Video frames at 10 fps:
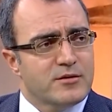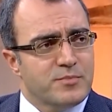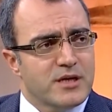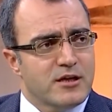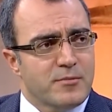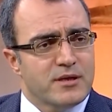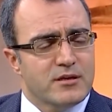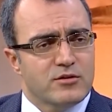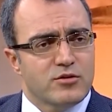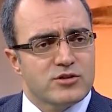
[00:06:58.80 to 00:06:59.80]
PDRP
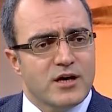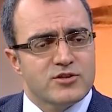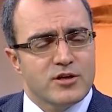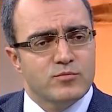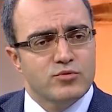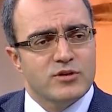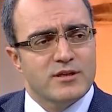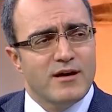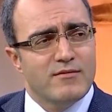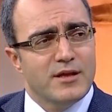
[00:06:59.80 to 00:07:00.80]
deniyoruz. Ancak bu
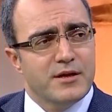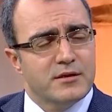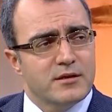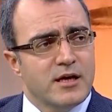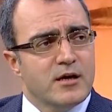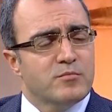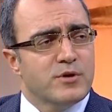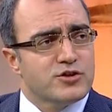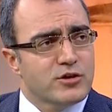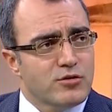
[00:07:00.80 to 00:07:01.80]
tedavilerin
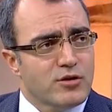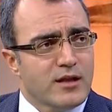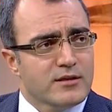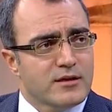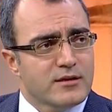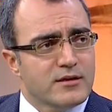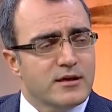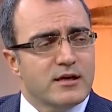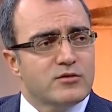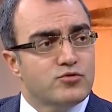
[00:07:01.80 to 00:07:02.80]
başarı oranlarının
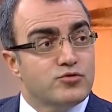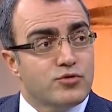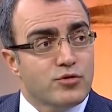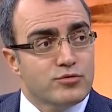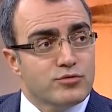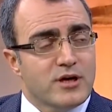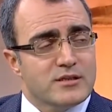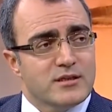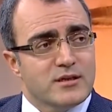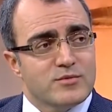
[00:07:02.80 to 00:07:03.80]
düşük olduğunu
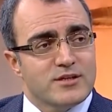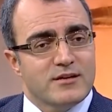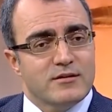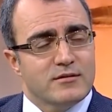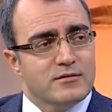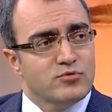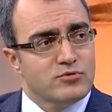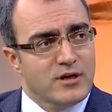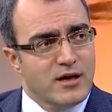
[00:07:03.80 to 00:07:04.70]
hastalarımıza e, mutlaka